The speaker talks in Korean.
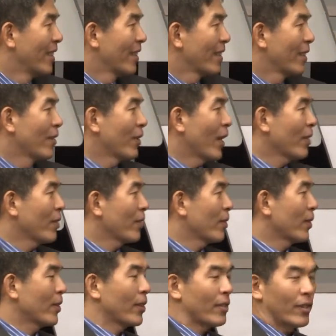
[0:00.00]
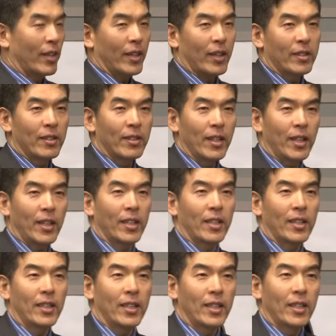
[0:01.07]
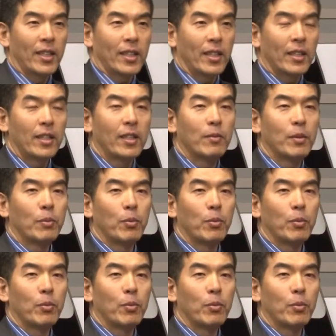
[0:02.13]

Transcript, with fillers: 그래서 학생들도 그렇게 생각하는데 이름을